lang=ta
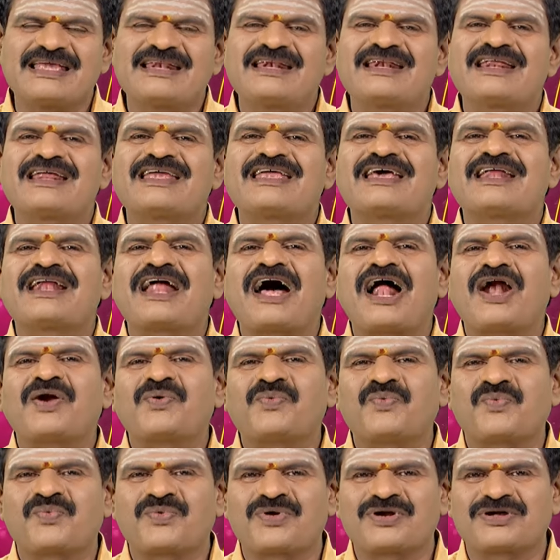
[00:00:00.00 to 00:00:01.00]
இன்றைய
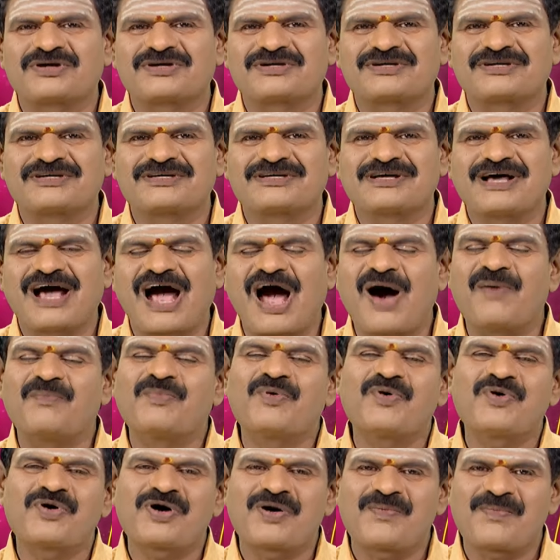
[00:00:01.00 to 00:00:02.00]
நாள் உங்களுக்கு
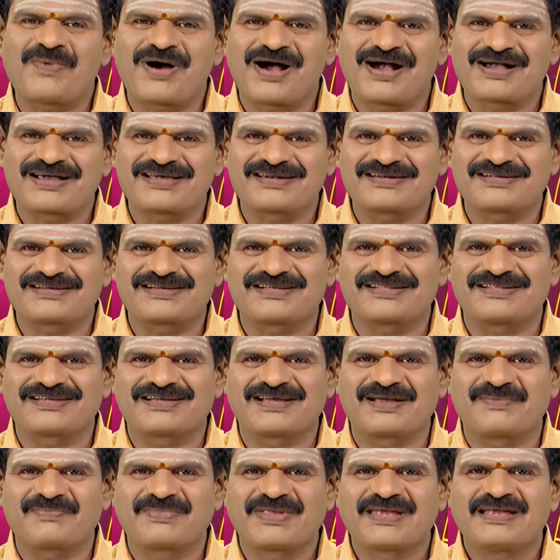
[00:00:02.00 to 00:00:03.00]
அமோகமாக
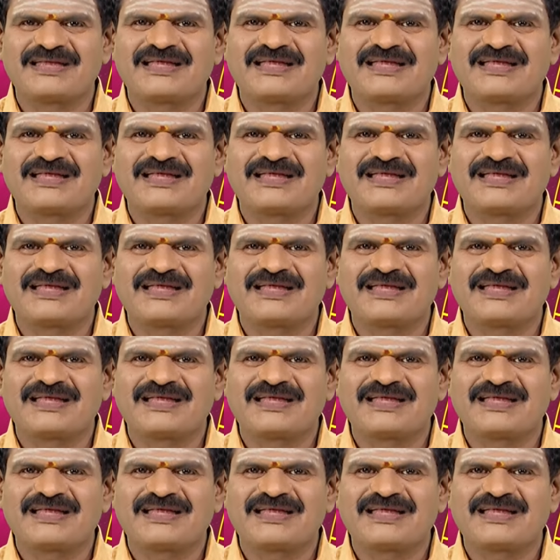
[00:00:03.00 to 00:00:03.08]
இருக்குதுங்க